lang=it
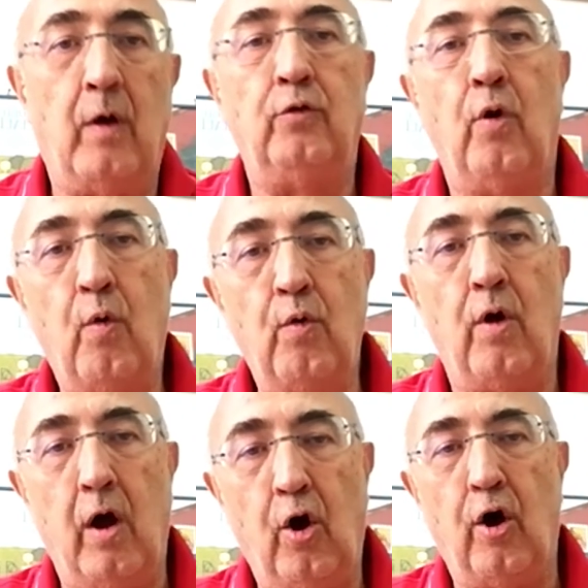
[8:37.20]
quando
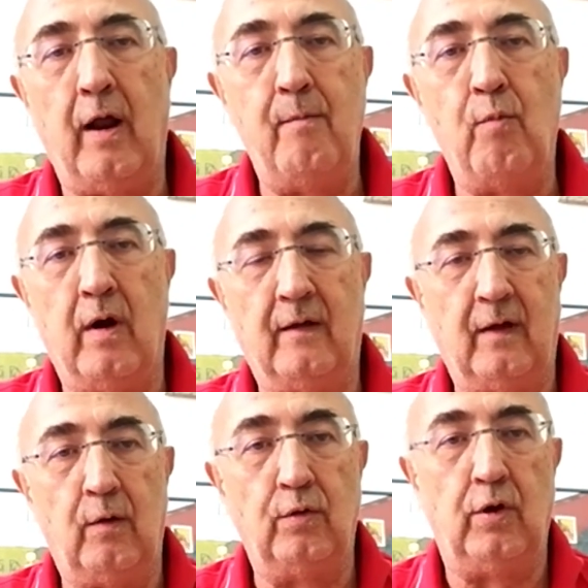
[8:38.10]
uno ancora è in buona
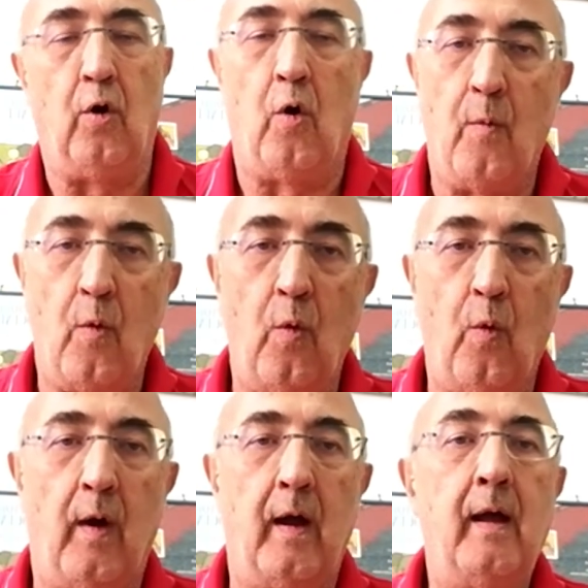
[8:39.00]
salute o
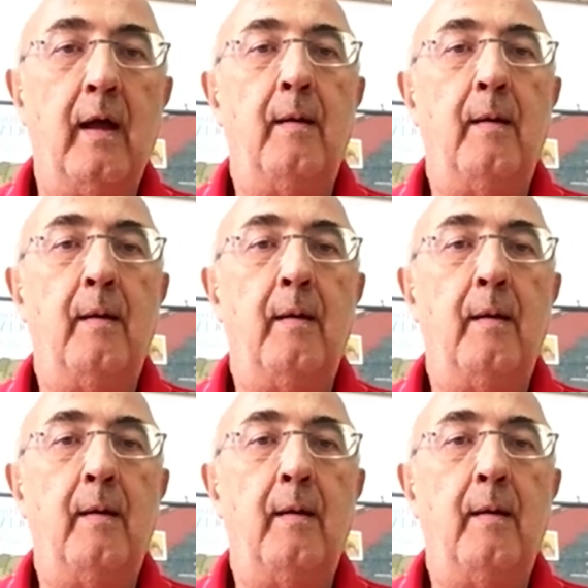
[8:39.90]
comunque